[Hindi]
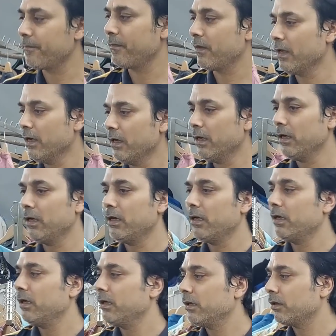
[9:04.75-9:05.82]
चलिए तो भाई
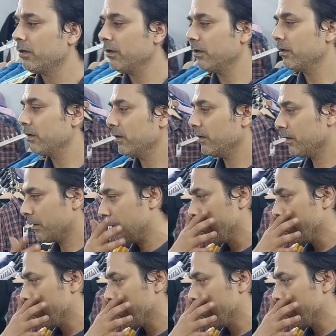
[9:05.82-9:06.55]
अब क्या दिखाने वाले हो